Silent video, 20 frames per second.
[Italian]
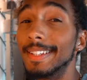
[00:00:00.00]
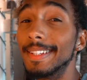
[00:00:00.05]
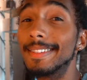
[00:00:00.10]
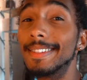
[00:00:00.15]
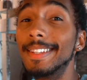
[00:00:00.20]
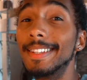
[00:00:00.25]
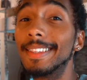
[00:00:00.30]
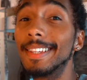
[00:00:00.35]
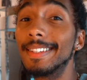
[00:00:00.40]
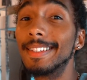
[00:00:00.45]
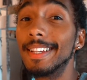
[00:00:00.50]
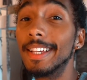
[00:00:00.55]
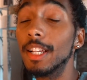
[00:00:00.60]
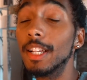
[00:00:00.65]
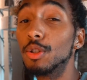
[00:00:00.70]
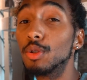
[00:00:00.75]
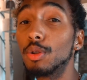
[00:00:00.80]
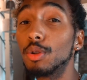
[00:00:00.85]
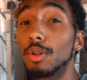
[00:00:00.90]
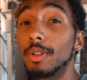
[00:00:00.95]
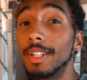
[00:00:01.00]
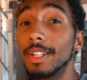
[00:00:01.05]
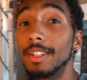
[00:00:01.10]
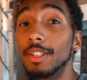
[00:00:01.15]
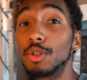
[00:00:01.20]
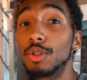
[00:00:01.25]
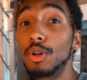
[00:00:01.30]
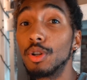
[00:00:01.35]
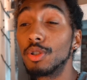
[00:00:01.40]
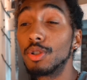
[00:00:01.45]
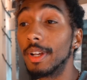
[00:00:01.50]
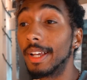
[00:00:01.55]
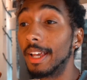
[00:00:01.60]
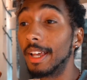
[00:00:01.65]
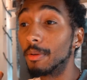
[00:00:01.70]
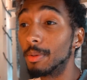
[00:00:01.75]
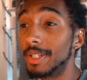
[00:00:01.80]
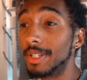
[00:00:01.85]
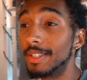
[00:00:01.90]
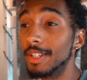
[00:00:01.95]
In sintesi, il succo del discorso è che
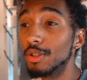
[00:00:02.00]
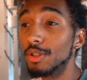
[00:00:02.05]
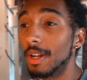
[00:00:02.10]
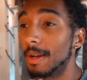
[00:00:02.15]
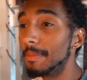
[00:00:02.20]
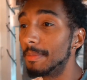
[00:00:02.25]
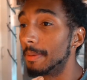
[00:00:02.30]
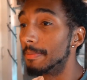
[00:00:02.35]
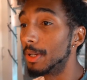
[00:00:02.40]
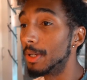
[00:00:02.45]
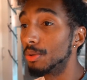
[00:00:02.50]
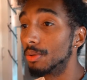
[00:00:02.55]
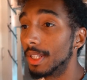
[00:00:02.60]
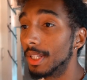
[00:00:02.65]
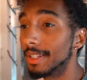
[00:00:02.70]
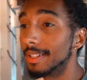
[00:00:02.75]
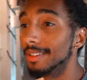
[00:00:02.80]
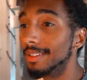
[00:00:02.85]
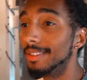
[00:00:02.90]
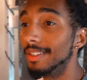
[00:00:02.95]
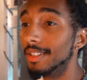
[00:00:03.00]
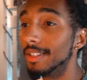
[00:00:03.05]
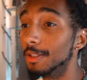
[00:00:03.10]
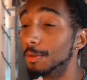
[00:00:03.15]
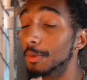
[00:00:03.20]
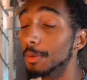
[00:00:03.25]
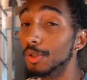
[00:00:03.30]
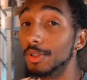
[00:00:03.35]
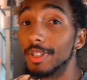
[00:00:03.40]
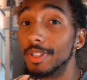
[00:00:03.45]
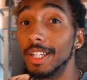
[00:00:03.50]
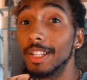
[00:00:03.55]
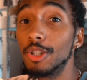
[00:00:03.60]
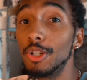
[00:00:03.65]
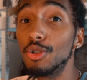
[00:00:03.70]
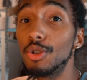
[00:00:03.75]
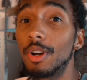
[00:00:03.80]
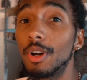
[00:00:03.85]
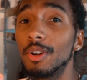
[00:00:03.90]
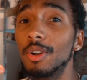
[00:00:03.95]
quest'isola mi è piaciuta tantissimo, sia di
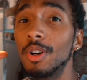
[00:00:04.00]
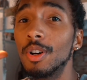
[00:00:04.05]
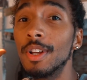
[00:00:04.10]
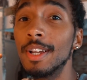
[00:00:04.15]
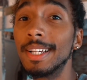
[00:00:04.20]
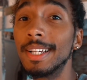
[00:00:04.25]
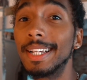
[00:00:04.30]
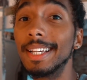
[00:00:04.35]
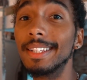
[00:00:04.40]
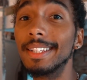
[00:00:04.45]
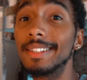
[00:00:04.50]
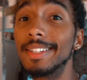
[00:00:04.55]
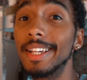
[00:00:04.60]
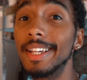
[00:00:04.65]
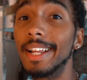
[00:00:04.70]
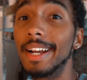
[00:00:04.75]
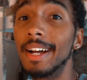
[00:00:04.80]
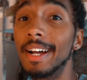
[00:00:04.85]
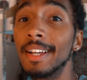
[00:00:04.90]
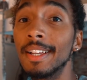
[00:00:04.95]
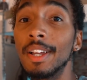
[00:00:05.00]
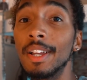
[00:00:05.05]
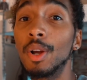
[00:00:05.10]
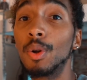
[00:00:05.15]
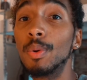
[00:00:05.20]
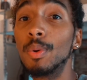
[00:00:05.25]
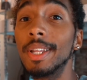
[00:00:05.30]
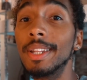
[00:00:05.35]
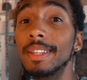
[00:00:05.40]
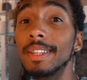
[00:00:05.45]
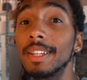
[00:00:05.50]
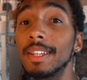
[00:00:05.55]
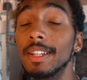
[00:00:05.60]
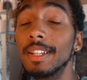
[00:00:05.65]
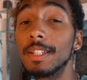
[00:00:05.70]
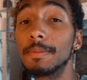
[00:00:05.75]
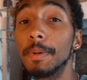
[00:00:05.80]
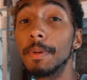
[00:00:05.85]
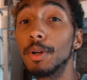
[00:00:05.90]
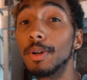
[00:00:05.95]
giorno che di sera, quindi
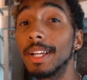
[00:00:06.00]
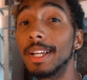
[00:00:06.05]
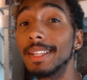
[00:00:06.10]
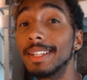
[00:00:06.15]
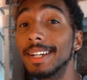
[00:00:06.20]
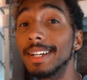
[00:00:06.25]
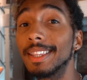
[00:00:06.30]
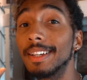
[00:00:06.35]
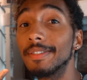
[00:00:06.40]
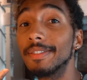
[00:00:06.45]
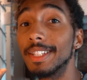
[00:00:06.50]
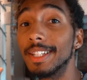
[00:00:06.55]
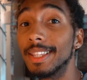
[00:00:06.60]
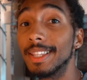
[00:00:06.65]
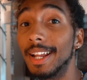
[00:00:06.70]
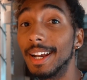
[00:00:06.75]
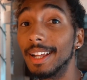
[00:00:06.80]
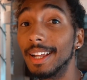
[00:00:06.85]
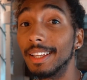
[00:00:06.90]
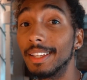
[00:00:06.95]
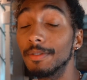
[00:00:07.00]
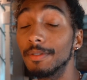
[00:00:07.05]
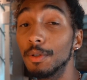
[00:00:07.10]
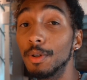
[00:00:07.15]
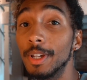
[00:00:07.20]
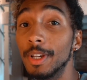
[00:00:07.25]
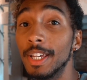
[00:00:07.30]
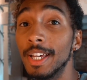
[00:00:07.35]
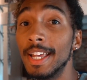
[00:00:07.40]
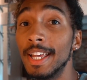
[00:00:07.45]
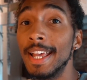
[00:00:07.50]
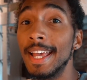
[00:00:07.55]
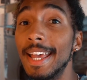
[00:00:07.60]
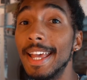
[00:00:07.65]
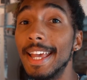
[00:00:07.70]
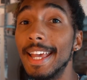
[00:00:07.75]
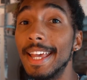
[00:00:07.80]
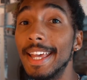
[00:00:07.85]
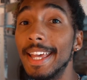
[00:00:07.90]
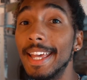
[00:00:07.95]
spero che andrete a visitarla anche voi
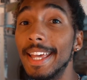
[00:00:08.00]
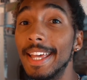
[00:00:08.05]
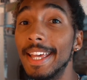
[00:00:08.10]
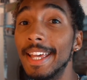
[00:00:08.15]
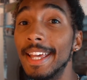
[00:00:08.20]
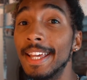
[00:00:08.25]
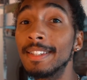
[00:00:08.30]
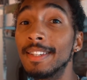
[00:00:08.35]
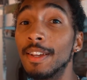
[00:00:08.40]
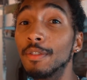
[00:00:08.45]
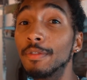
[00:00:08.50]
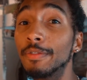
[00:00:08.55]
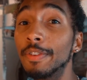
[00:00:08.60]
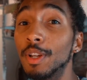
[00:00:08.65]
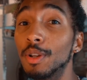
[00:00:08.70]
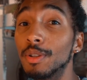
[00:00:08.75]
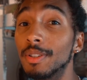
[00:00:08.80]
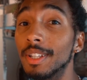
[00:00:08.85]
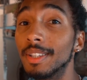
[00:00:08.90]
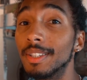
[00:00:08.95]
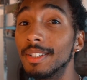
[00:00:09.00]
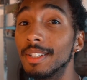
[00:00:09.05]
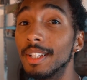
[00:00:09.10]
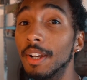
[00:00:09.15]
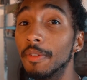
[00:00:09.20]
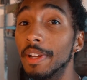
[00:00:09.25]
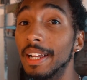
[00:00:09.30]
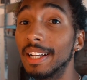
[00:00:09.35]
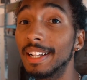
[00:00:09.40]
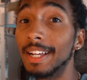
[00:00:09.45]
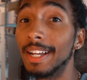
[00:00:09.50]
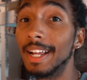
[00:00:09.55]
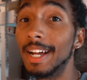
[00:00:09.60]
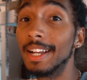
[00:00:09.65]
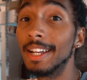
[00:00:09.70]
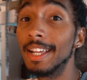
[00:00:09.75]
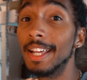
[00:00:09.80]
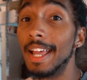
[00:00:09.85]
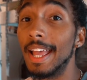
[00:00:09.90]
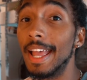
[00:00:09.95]
e sei un figo se ti iscrivi al
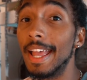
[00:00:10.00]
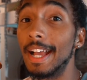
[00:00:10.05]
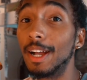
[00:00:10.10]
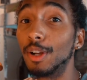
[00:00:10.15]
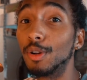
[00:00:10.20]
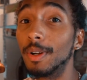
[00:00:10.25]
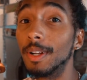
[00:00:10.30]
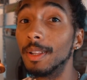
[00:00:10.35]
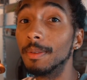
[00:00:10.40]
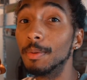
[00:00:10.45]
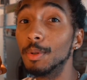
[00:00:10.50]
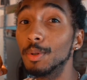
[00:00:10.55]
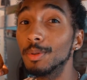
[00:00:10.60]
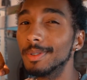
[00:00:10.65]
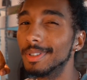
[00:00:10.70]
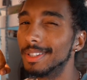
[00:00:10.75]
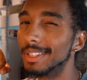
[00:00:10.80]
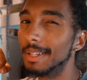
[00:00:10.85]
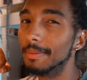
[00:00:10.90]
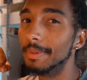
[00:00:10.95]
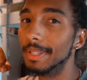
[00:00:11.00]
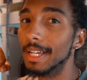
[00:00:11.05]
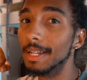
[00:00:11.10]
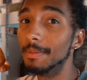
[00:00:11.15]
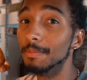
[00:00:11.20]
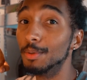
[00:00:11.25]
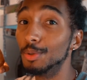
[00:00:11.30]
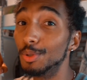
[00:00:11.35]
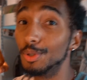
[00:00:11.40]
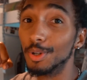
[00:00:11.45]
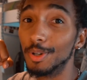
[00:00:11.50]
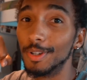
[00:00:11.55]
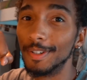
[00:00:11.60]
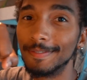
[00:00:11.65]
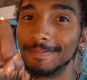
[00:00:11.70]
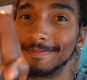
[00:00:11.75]
canale e ancora di più se mi dai il pugno.